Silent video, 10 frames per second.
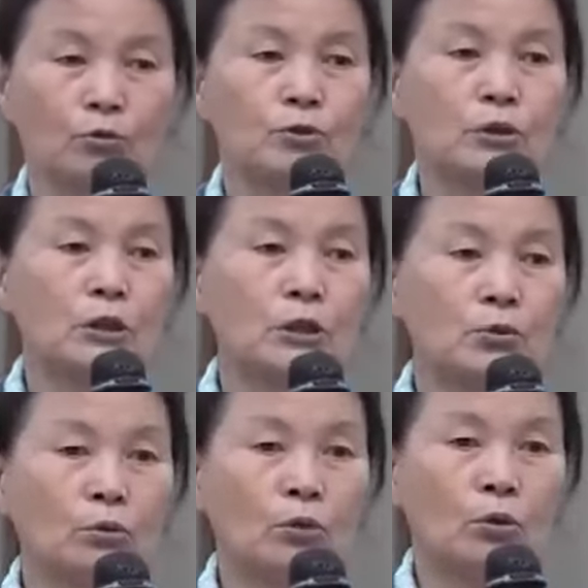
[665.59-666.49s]
우리
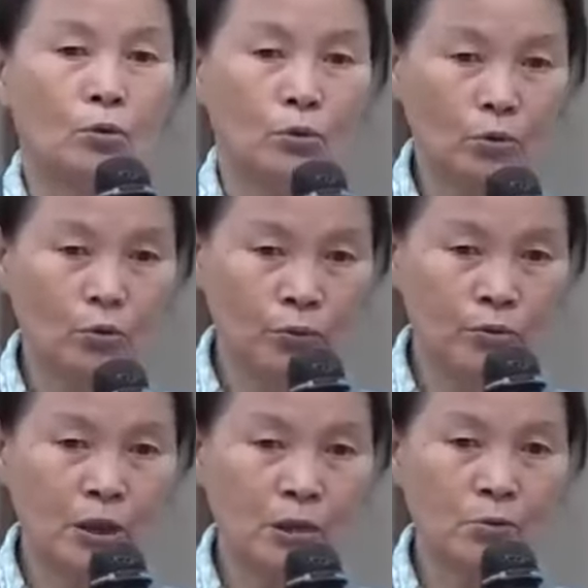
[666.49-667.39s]
기도원
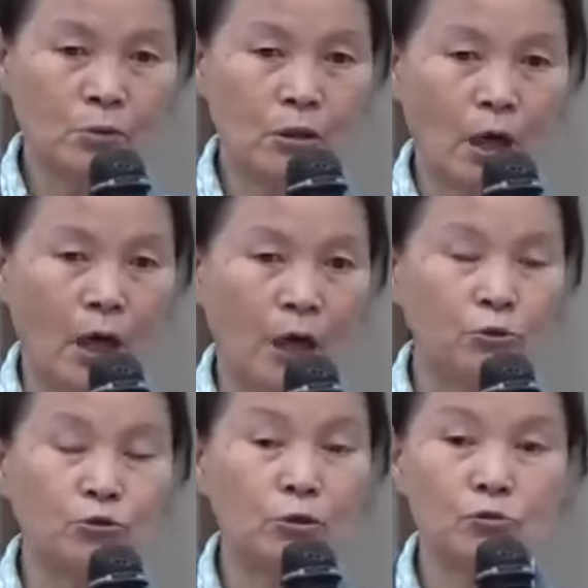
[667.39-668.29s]
원장님들이
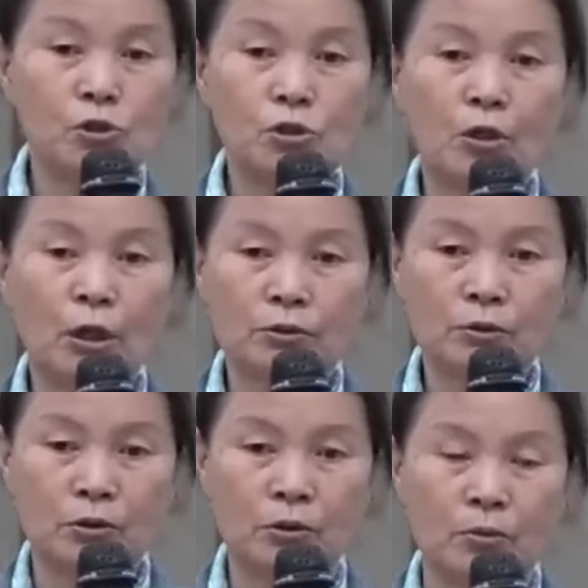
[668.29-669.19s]
아주 아주
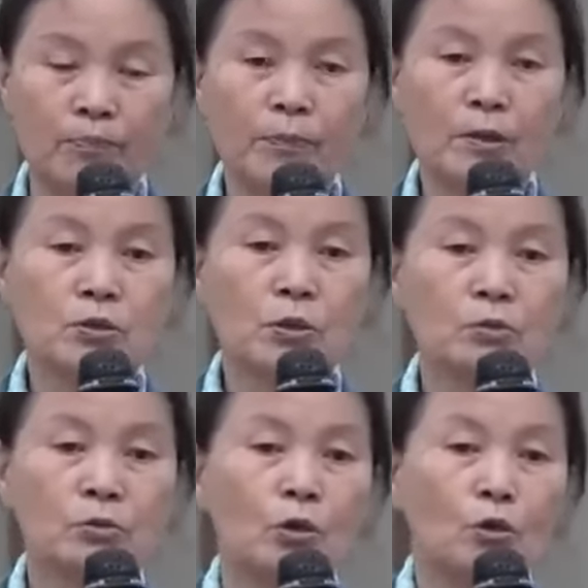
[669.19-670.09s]
싫어하거든요.
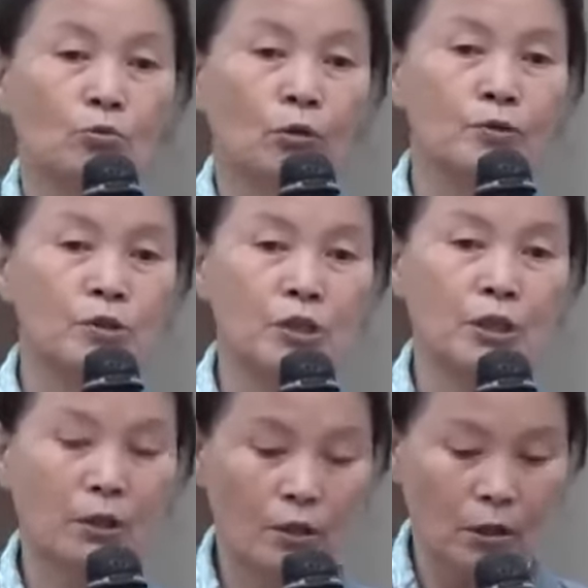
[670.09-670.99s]
저는
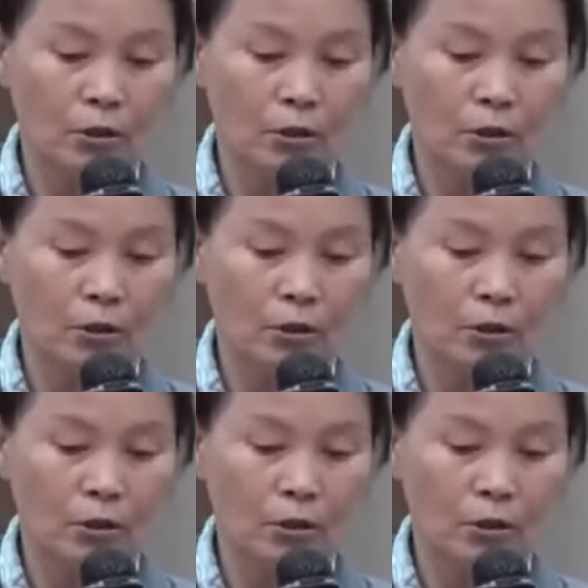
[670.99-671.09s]
원칙.